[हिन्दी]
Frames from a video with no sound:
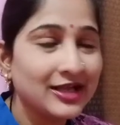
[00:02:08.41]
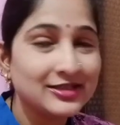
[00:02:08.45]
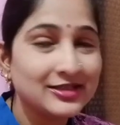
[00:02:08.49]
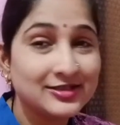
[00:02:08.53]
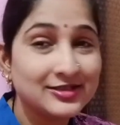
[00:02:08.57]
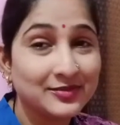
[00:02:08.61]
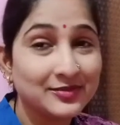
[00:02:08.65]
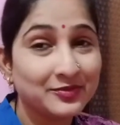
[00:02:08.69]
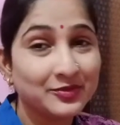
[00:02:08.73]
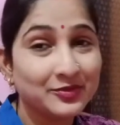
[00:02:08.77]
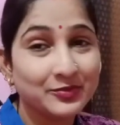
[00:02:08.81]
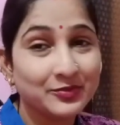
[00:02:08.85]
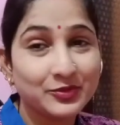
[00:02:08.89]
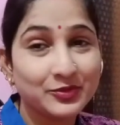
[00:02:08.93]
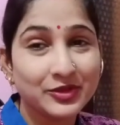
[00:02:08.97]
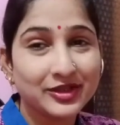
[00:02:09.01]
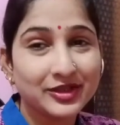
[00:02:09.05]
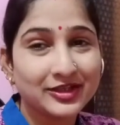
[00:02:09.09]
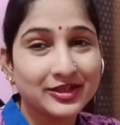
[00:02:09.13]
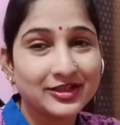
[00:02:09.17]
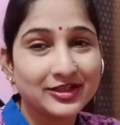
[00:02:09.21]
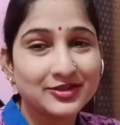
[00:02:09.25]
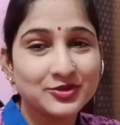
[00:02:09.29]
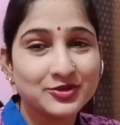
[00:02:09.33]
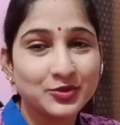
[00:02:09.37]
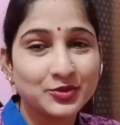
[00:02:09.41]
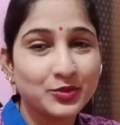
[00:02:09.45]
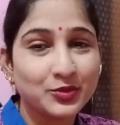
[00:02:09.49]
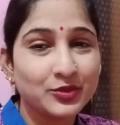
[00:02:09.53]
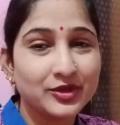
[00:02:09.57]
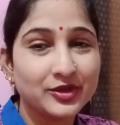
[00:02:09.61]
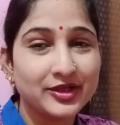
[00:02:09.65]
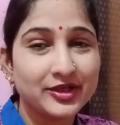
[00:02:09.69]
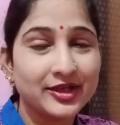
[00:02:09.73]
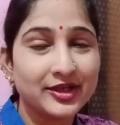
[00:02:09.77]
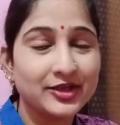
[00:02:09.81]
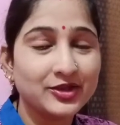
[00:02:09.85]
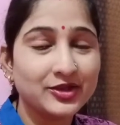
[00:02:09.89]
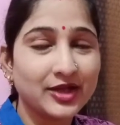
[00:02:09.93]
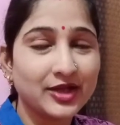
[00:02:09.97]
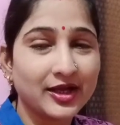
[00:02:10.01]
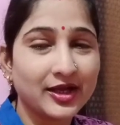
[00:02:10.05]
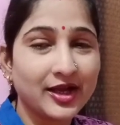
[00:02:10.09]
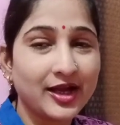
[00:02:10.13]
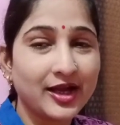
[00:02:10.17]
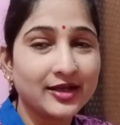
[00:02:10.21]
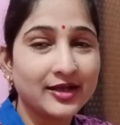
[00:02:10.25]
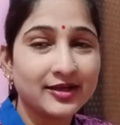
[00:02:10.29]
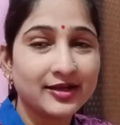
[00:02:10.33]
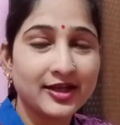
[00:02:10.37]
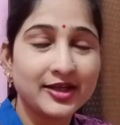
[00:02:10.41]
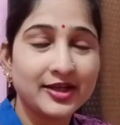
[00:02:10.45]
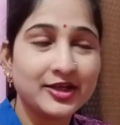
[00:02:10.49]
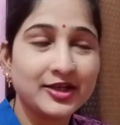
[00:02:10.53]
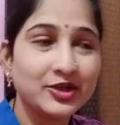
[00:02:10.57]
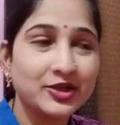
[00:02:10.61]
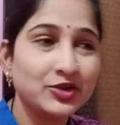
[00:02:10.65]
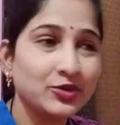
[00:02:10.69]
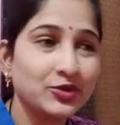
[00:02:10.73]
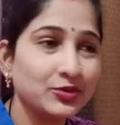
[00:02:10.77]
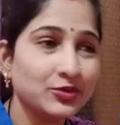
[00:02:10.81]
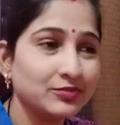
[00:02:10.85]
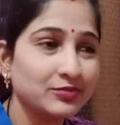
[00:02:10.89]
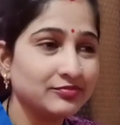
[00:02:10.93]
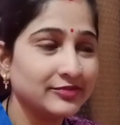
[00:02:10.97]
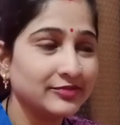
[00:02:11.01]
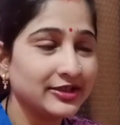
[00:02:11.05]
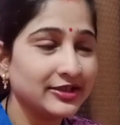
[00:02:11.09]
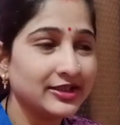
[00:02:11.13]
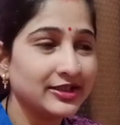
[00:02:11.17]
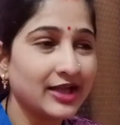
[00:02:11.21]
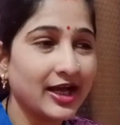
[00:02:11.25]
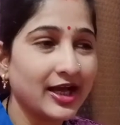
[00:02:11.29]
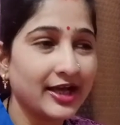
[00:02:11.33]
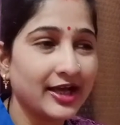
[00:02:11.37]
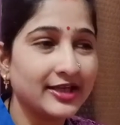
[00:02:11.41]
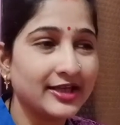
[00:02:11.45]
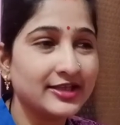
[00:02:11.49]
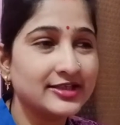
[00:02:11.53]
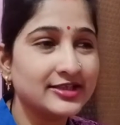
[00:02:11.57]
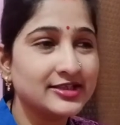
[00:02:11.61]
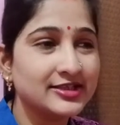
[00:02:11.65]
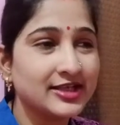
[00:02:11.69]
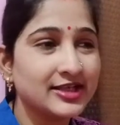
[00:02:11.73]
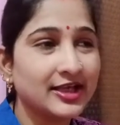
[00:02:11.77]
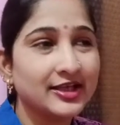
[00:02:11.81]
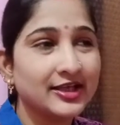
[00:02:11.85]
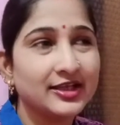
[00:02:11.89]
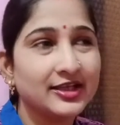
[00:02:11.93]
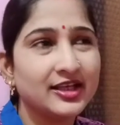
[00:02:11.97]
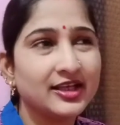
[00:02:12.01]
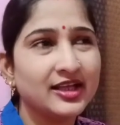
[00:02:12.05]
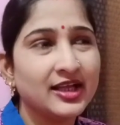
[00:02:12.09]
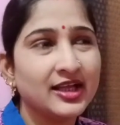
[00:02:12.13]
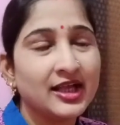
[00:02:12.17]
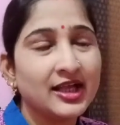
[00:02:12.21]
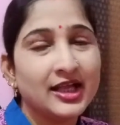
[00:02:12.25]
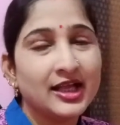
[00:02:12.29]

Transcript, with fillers: जब पूरे दिन सोऊंगी नहीं थकान रहेगी तो नींद आ ही जाएगी